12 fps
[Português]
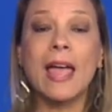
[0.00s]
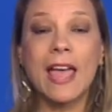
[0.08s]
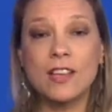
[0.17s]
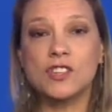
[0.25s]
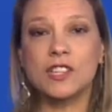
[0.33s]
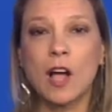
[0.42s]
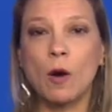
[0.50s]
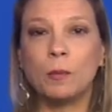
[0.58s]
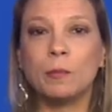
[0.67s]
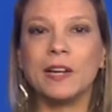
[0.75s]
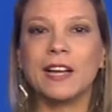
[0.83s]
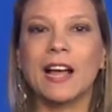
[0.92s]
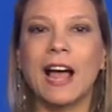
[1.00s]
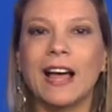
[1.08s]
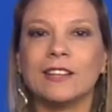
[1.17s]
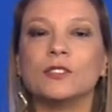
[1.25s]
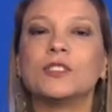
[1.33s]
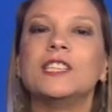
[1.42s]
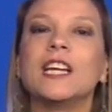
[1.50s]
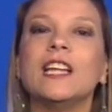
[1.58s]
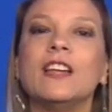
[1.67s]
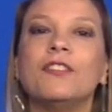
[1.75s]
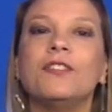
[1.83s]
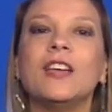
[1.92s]
edital publicado
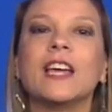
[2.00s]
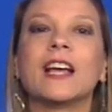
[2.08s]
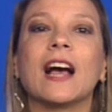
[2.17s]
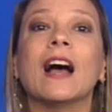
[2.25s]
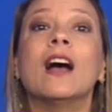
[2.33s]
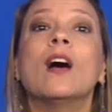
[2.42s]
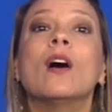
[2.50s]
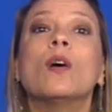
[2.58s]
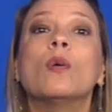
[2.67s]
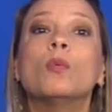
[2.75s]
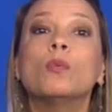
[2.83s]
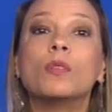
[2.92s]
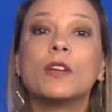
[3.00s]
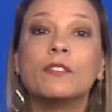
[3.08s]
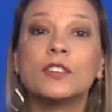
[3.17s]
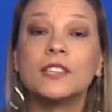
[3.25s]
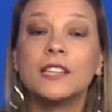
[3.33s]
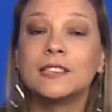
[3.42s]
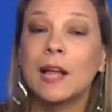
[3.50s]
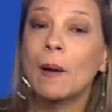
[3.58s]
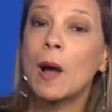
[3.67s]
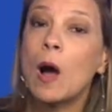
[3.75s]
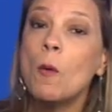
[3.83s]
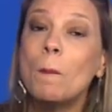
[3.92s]
significa que você
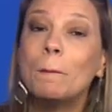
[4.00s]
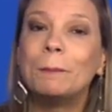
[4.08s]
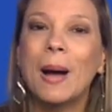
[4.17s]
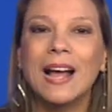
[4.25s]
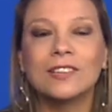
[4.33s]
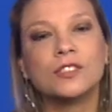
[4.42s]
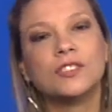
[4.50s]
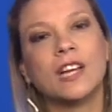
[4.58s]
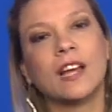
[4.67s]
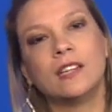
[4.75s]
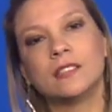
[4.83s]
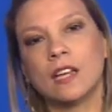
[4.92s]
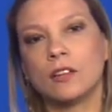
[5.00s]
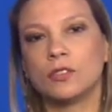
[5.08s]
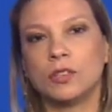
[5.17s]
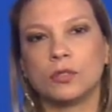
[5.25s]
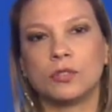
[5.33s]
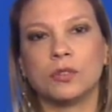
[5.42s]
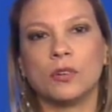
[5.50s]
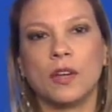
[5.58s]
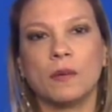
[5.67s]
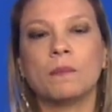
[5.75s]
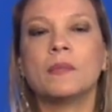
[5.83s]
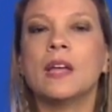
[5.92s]
está a um passo de realizar o seu
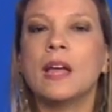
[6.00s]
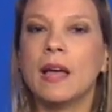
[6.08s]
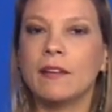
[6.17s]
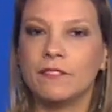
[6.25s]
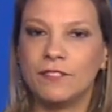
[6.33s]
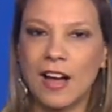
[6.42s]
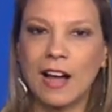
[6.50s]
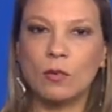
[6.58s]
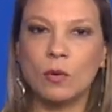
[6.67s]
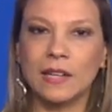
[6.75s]
sonho. Vá com